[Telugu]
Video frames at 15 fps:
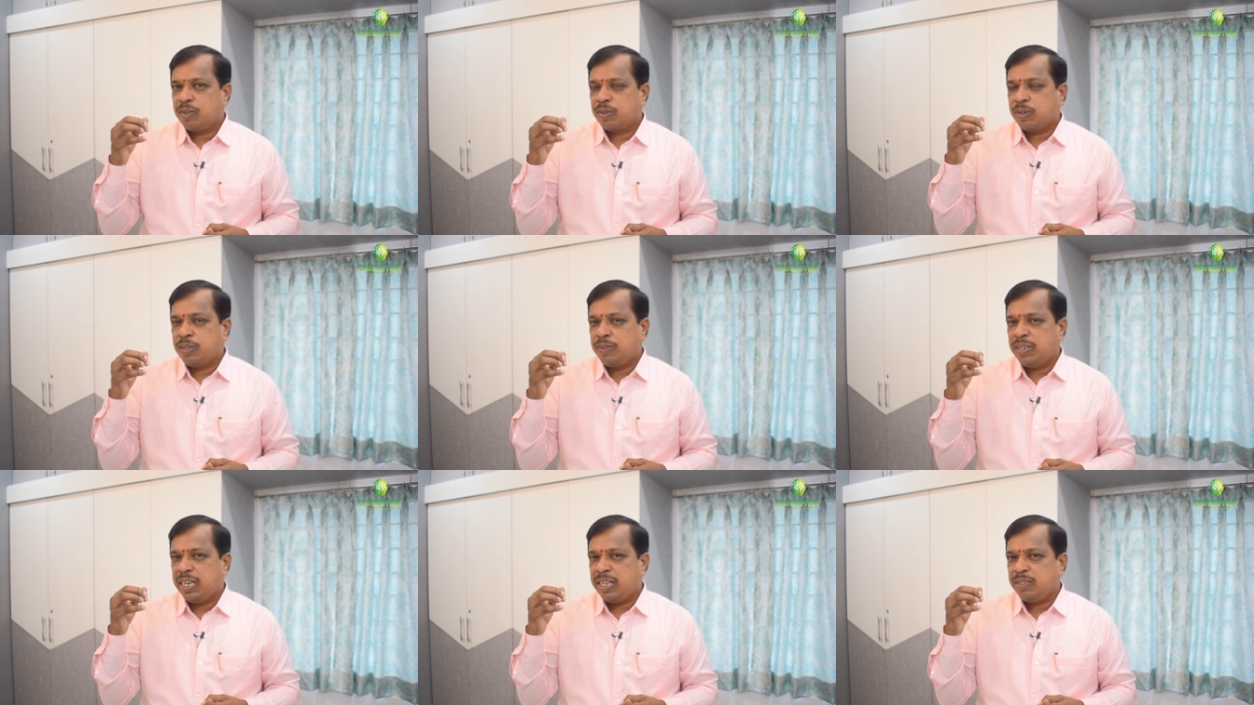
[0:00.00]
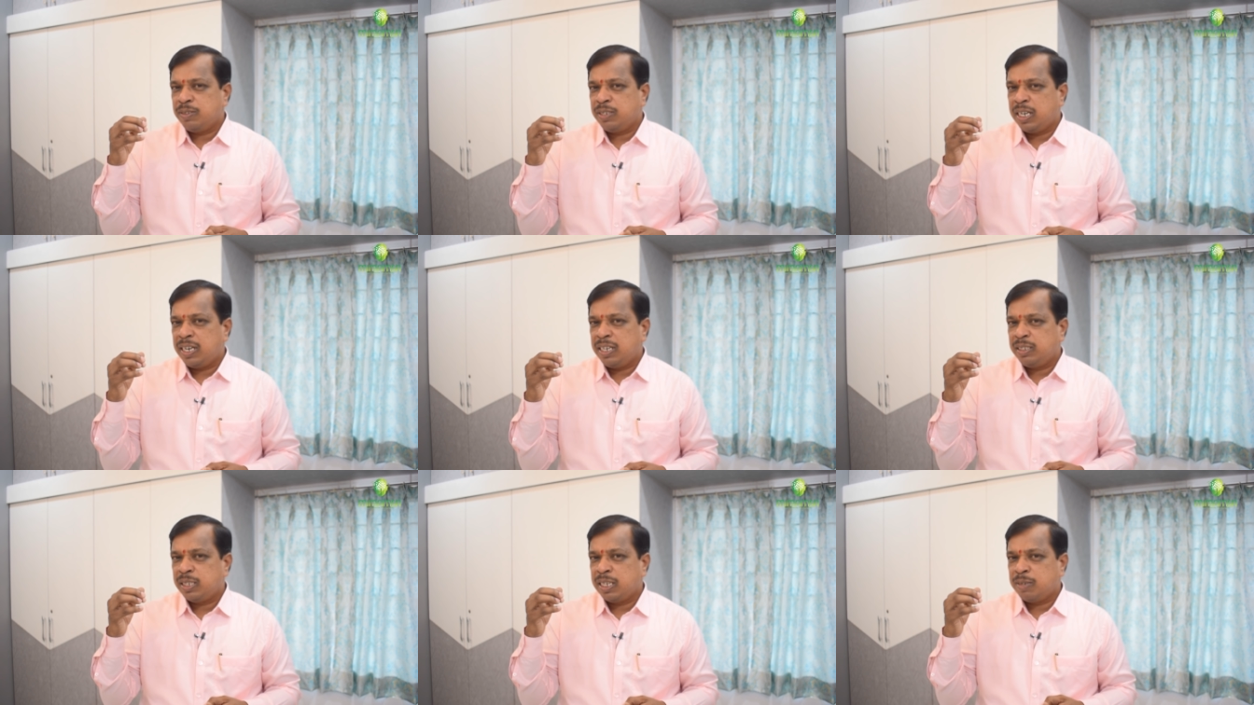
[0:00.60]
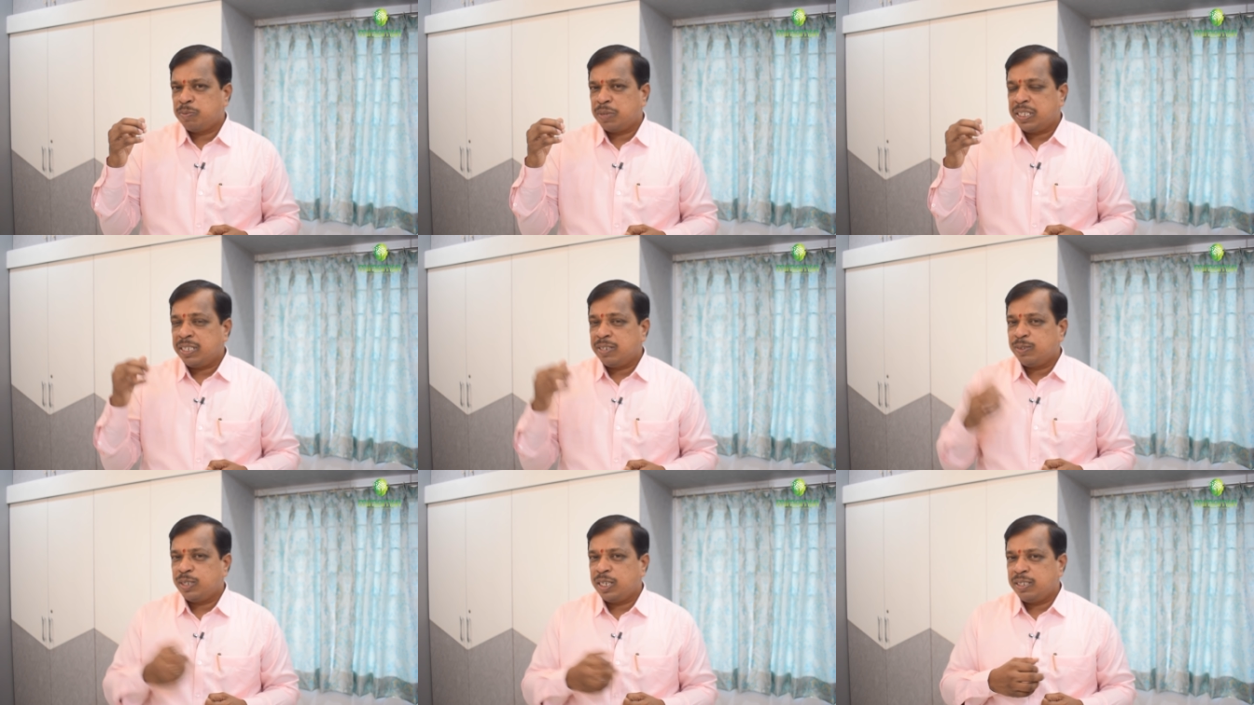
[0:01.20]
రెండు వేల ఐదు వందలు అడిగితే ఆయన
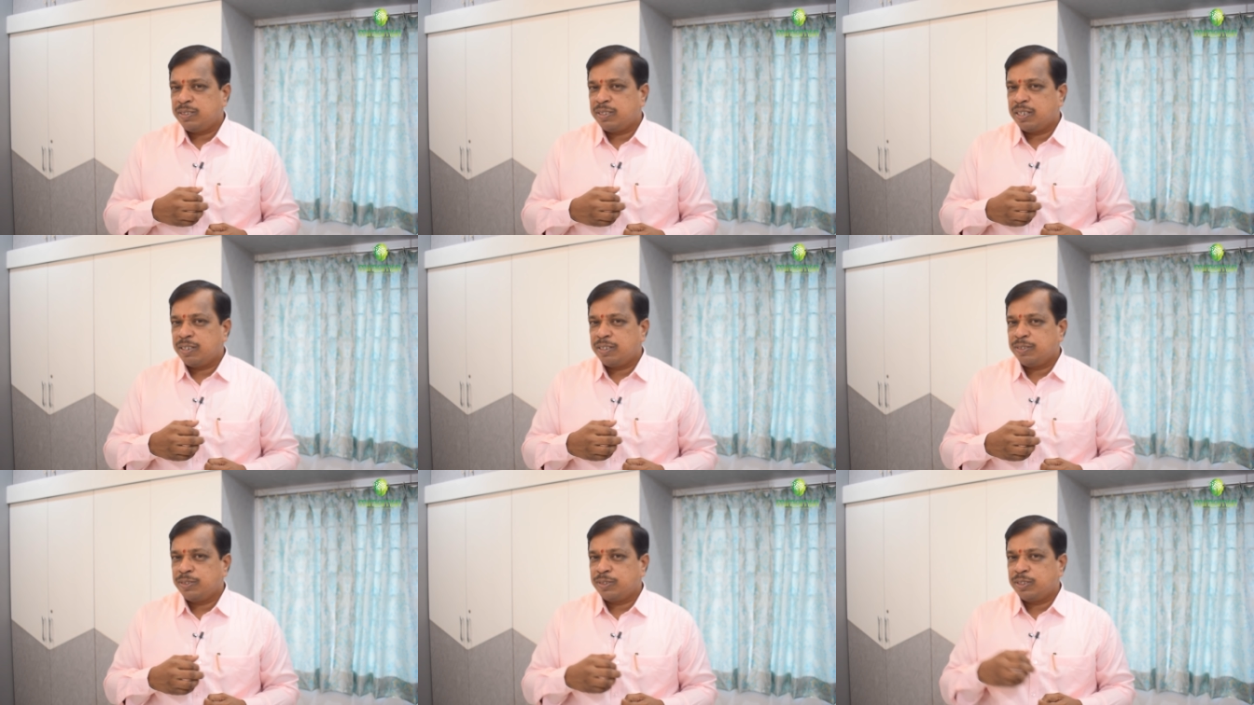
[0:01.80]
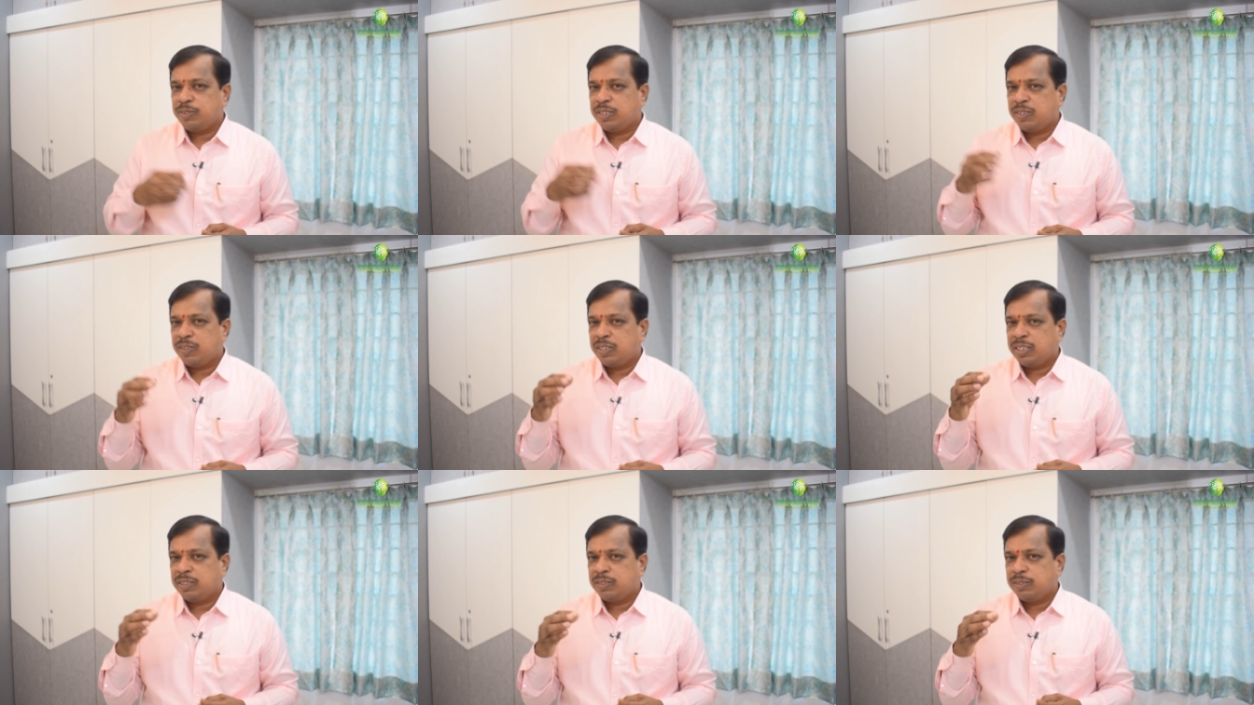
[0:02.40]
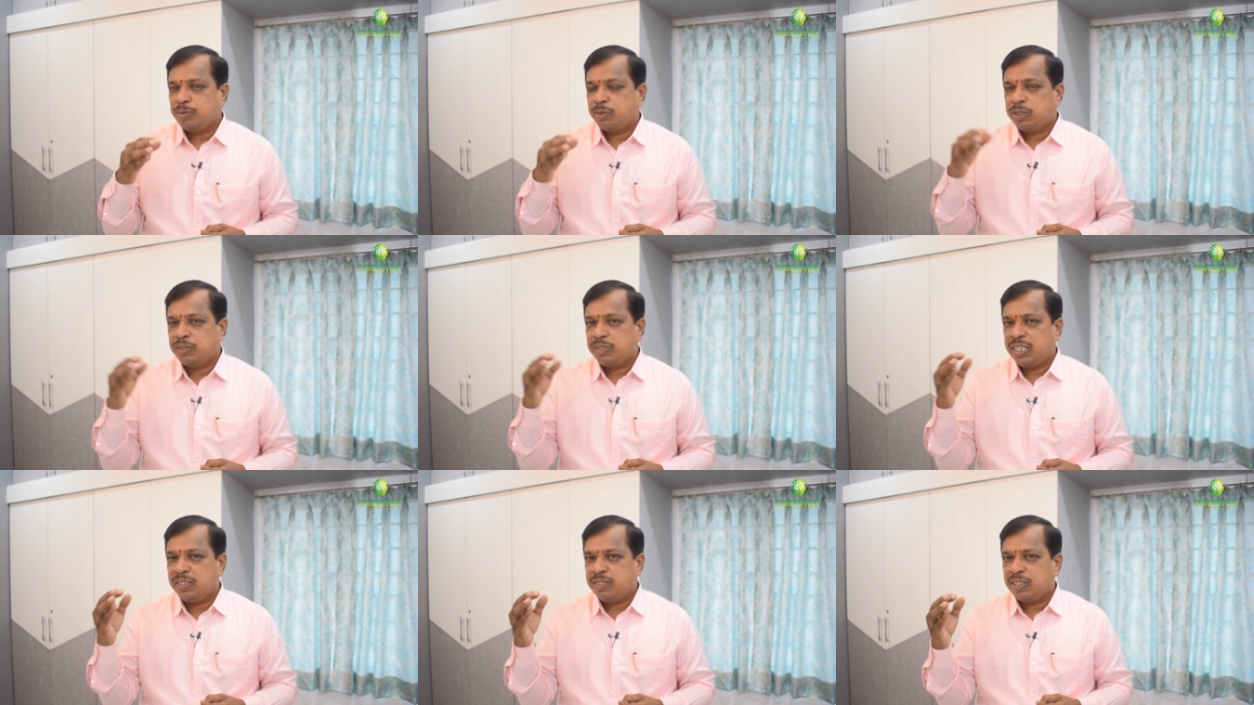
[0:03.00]
పదిహేను వందలు ఇస్తున్నాడు రెండు వేల వరకు రెండు
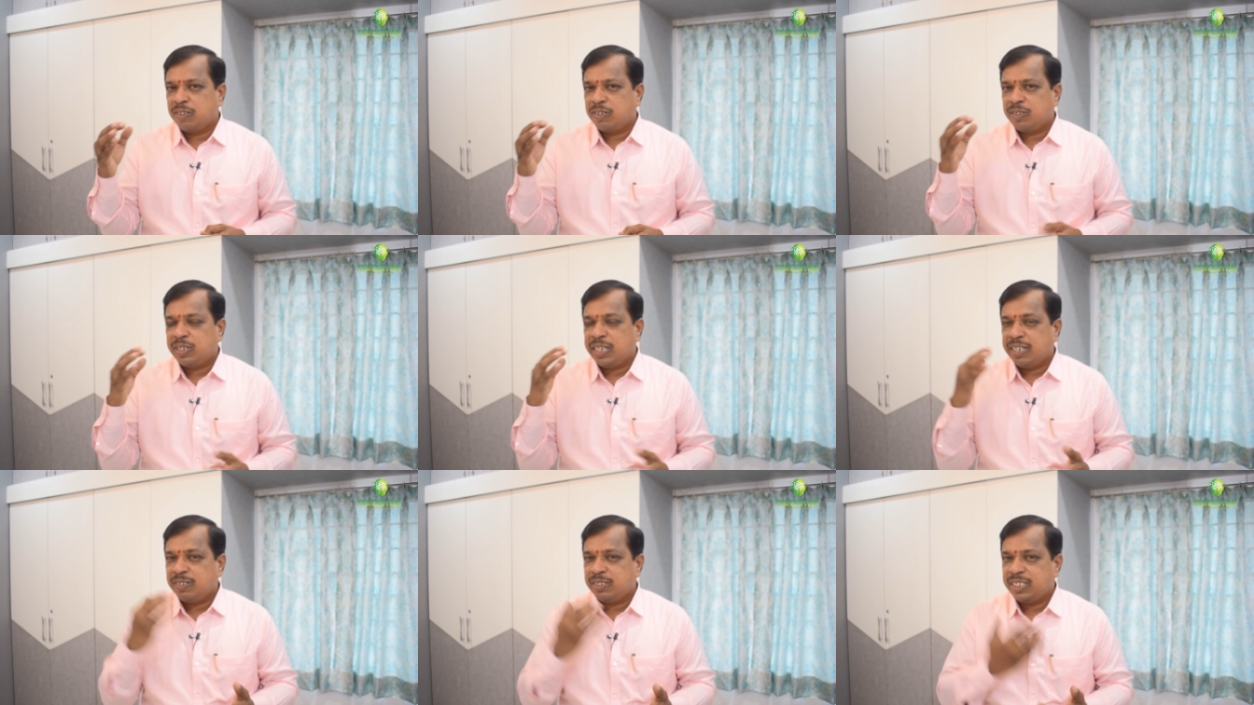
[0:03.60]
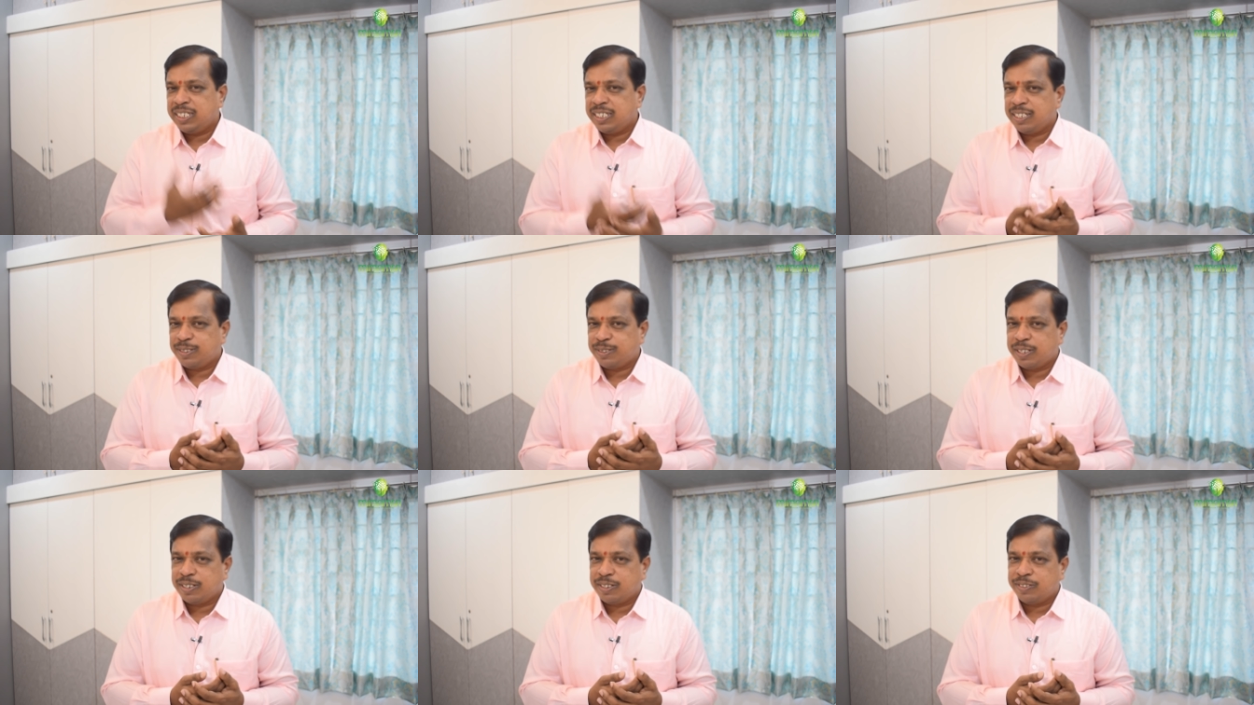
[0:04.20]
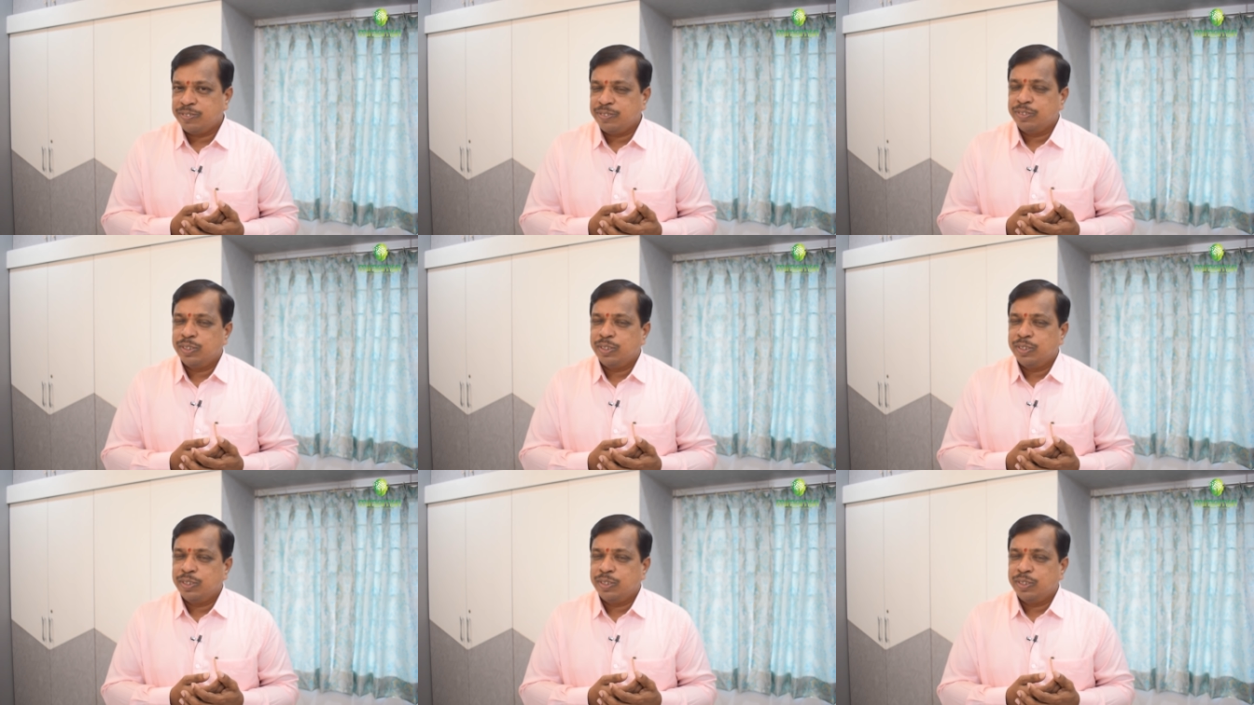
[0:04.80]
వేల ఐదు వందల వరకు నెగోషియేట్ చేస్తున్నాడు